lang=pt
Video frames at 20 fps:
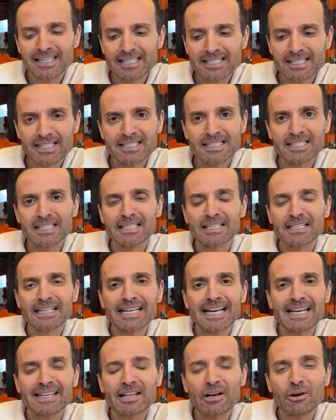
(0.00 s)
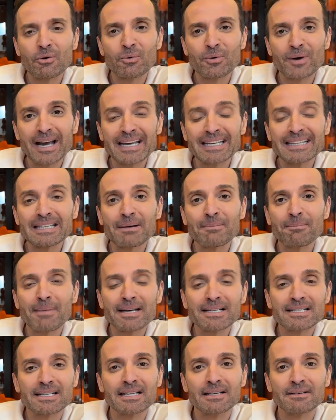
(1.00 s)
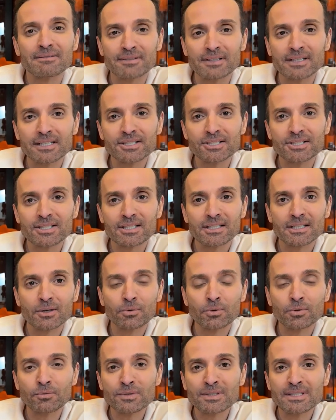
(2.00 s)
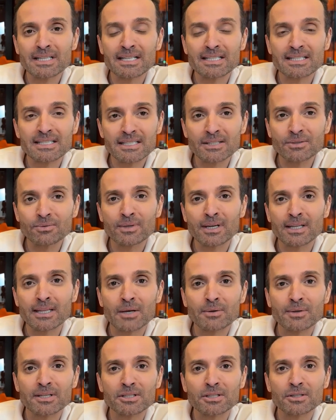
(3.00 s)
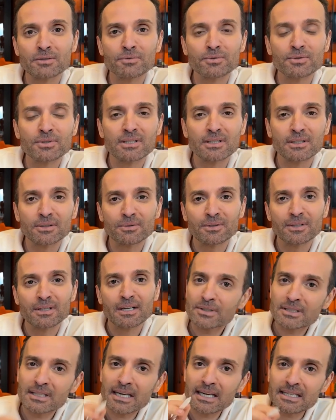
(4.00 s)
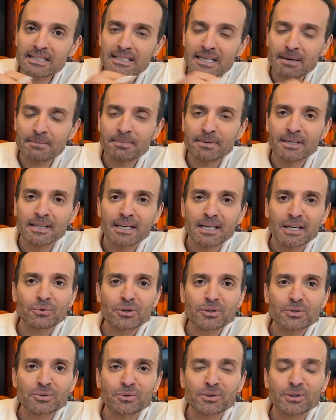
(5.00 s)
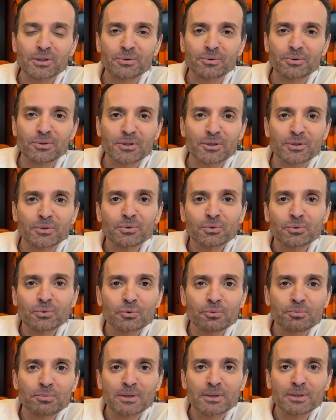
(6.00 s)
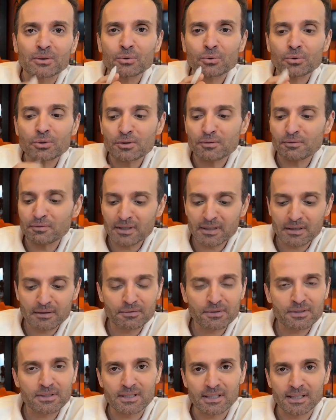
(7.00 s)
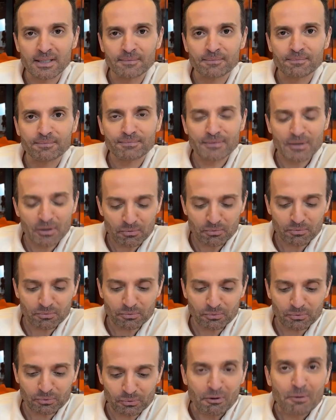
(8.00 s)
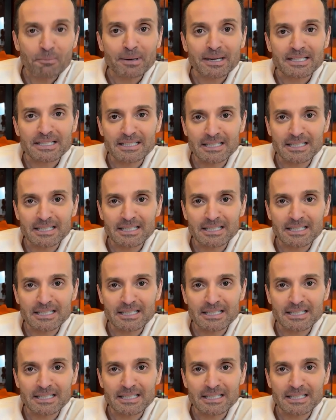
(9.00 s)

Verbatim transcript: a deixar esse canal ainda mais relevante. Quando você assina o canal e ativa o sino, você recebe o nosso conteúdo que o YouTube notifica você. Então, vamos para